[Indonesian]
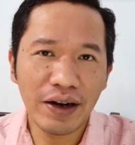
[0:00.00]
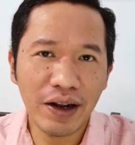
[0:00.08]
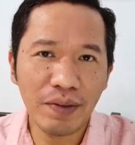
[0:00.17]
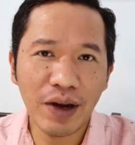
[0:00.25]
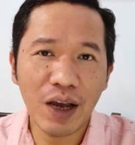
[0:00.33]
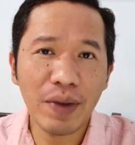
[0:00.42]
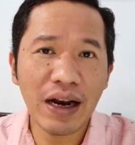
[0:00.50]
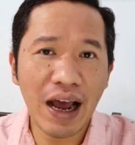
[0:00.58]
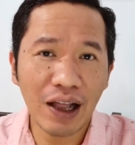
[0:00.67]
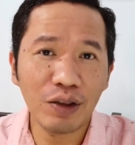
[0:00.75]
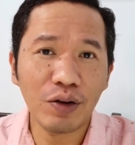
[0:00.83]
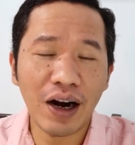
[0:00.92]
dan
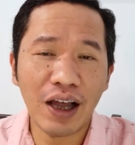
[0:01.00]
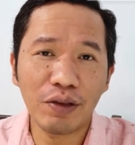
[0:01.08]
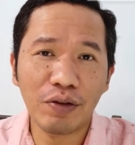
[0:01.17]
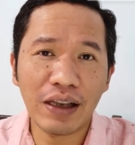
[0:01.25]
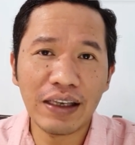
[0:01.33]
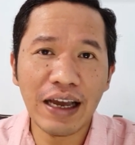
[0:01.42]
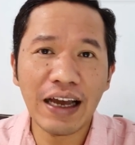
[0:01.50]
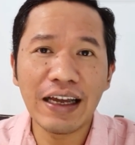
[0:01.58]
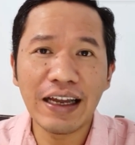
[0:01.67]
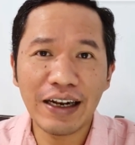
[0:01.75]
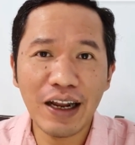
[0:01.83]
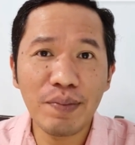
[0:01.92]
bagaimana
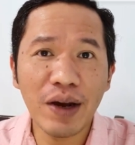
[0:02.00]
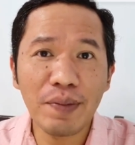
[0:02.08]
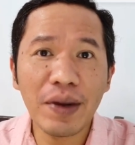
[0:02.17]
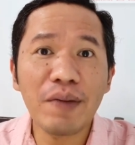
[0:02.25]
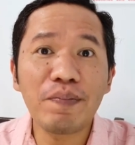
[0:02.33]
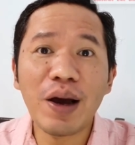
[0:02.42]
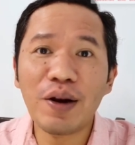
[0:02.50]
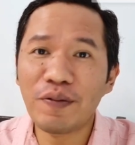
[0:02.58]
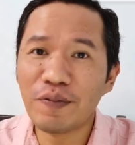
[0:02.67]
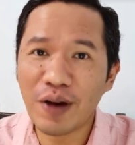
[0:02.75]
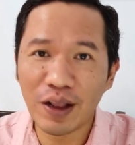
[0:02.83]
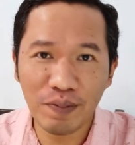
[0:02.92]
aturan-aturannya dan bagaimana
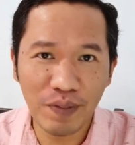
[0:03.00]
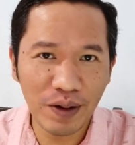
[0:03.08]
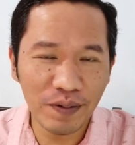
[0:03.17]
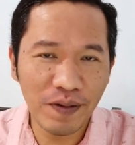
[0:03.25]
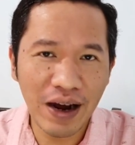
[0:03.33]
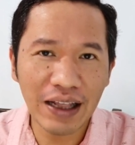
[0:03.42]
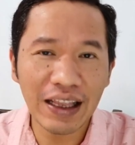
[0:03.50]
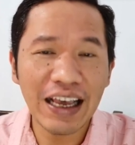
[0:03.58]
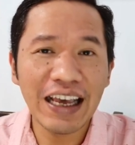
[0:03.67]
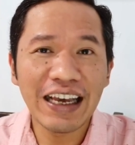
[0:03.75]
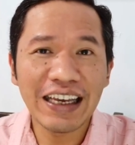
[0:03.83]
manfaat-manfaat